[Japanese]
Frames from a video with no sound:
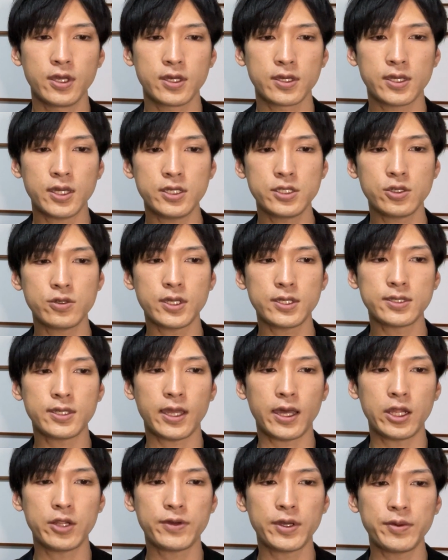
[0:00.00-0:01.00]
現状ですね、
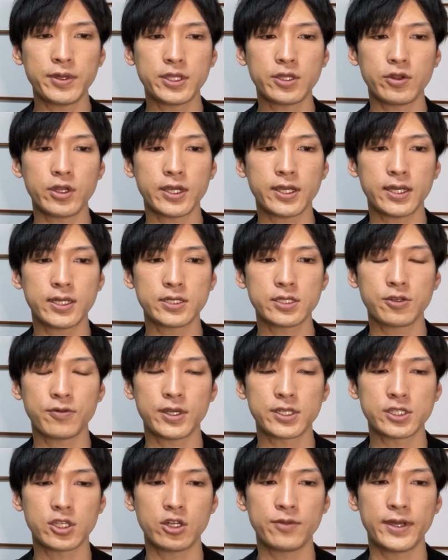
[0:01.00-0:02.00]
アルファベットに関しては
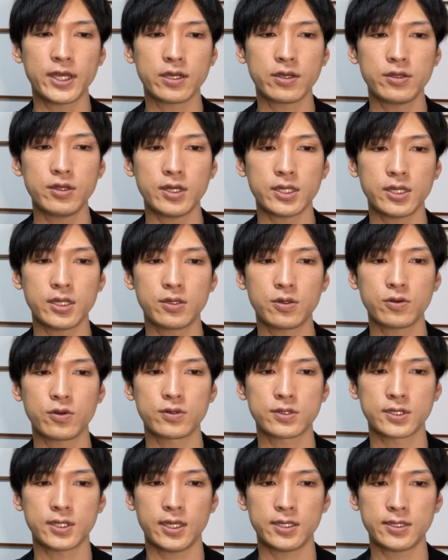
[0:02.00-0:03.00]
下の マックディー は
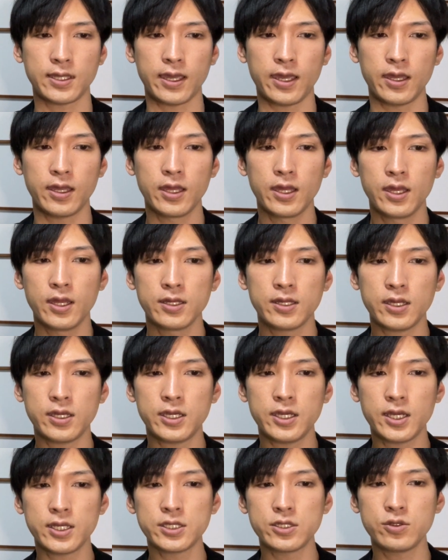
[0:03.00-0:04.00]
デッドクロス形成。で、
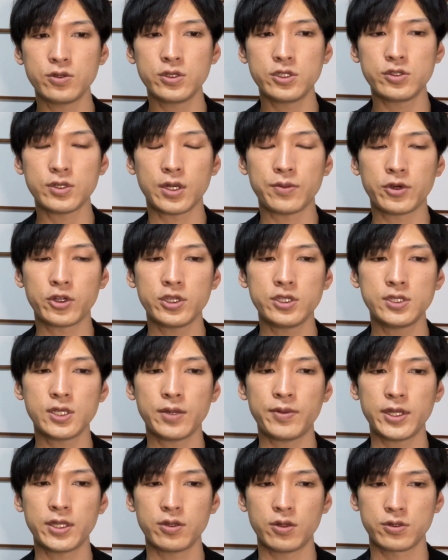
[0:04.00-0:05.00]
日足の位置は
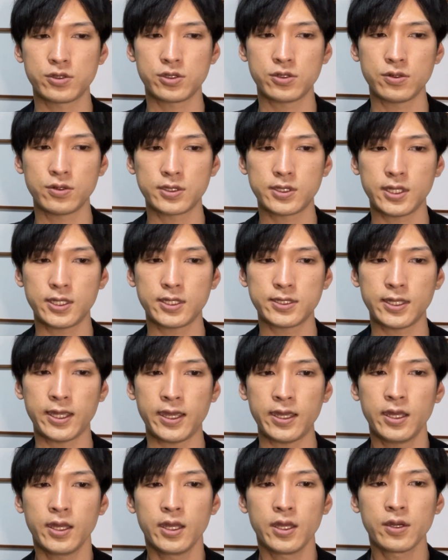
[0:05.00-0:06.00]
ボリンジャーバンドの中央線です
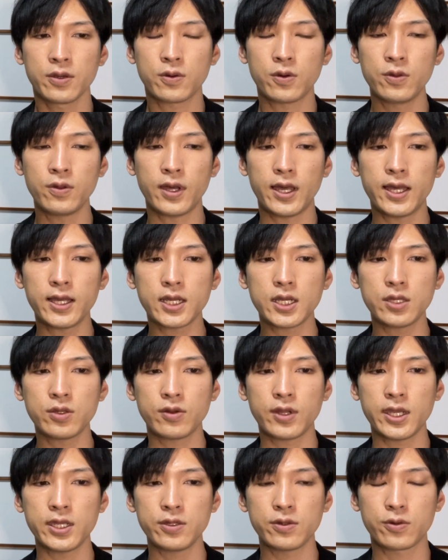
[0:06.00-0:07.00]
ね。この赤の
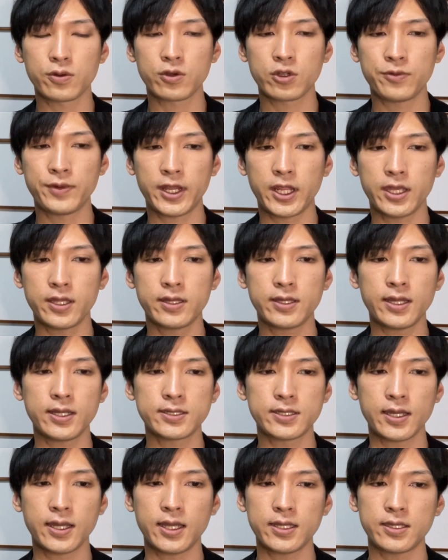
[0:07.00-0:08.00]
ラインのところまで一旦
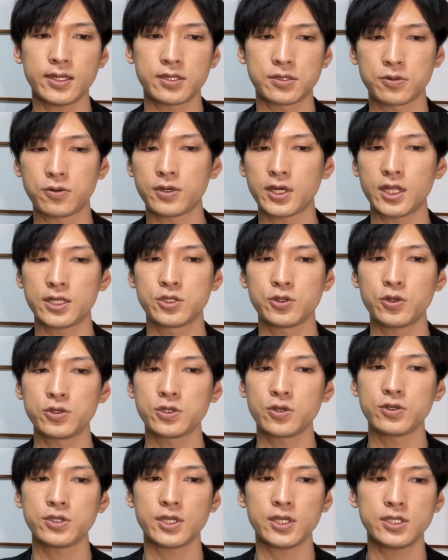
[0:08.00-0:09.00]
下がって、そこから上
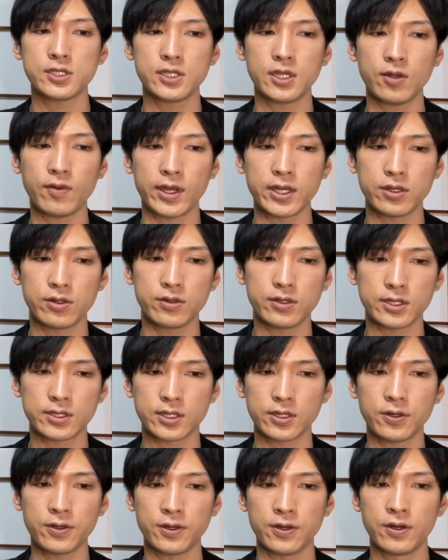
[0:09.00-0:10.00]
昇に転してはいるんです
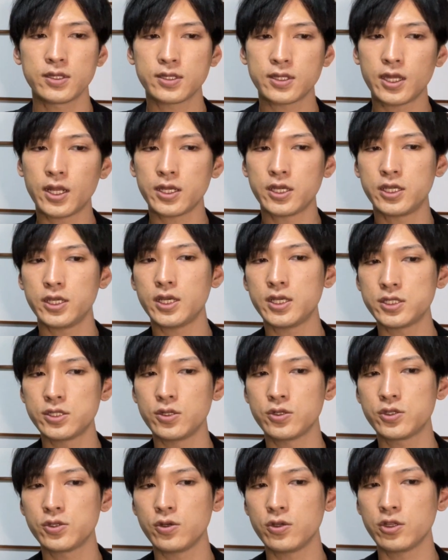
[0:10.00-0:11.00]
けど、ただ日足の
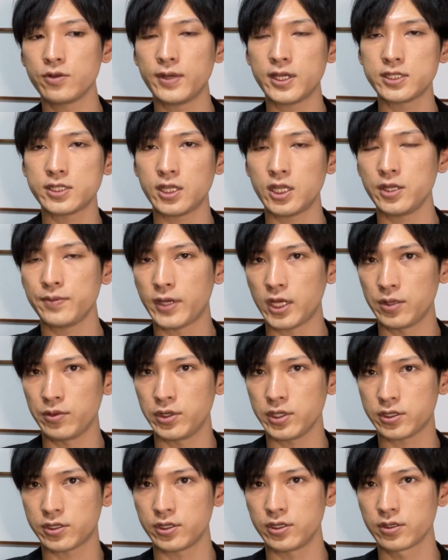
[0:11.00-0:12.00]
ちょうど真下に
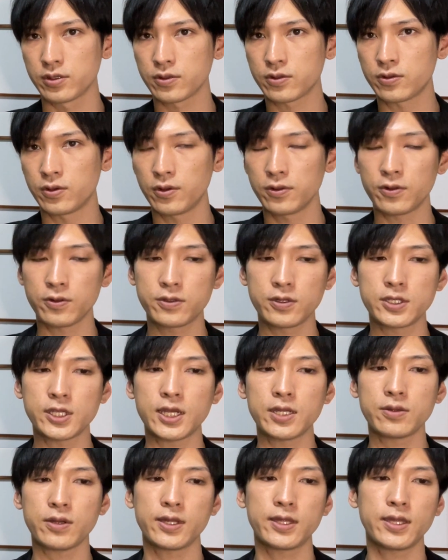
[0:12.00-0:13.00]
パラボリック、このドットチャートが